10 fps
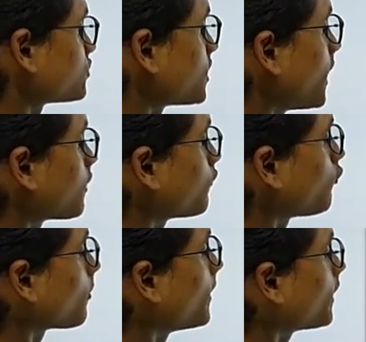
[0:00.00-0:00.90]
स्टार्ट
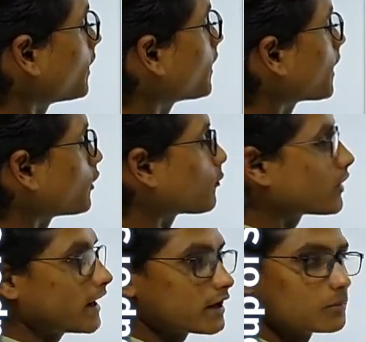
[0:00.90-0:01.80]
फॉर्मेटिंग लिखा था आपको
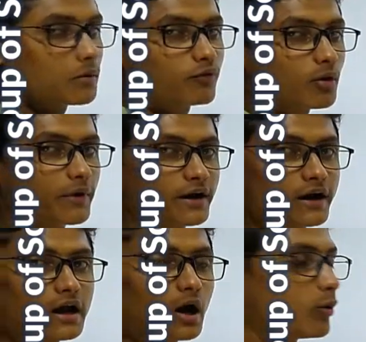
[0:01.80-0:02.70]
टाइटल बार में
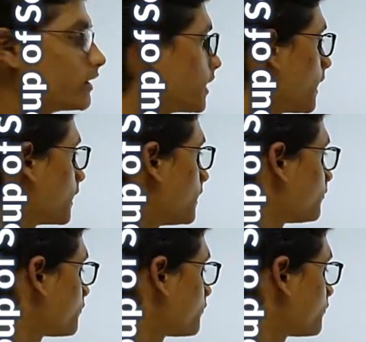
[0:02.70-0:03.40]
फॉर्मेटिंग लिखा हुआ दिखाएगा